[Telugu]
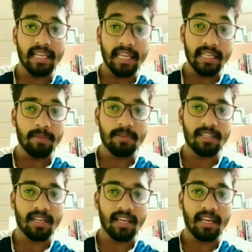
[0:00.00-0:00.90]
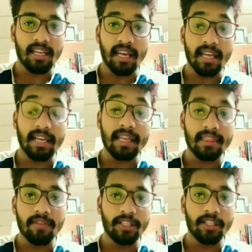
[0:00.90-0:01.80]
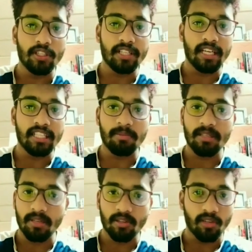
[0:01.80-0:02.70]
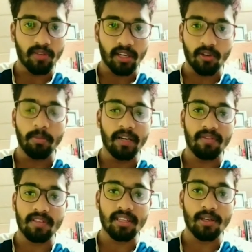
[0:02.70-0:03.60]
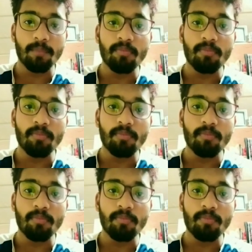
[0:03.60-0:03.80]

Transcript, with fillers: ఎన్ని రెప్స్ చేయాలి అలాగే ఎంత వెయిట్తో చేయాలని చెప్పేసి మనకు ఒక వర్కౌట్ పీడిఎఫ్ ఇస్తారు